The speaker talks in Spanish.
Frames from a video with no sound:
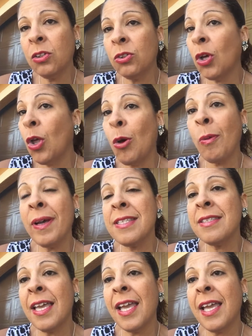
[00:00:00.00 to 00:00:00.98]
todo va a
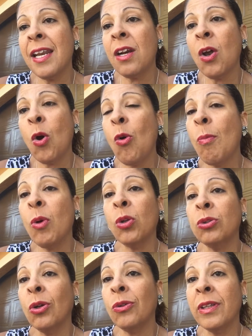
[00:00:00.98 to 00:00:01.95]
ser un
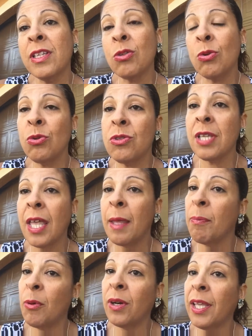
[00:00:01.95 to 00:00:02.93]
montón de excusas
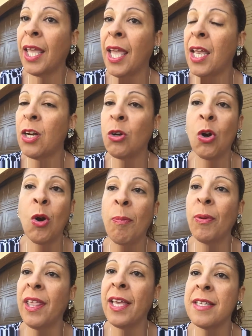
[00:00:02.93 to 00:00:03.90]
de por qué no lo
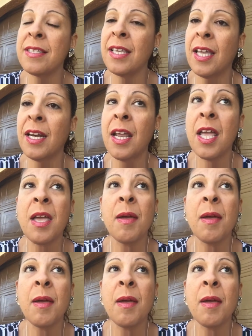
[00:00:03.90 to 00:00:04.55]
puede hacer.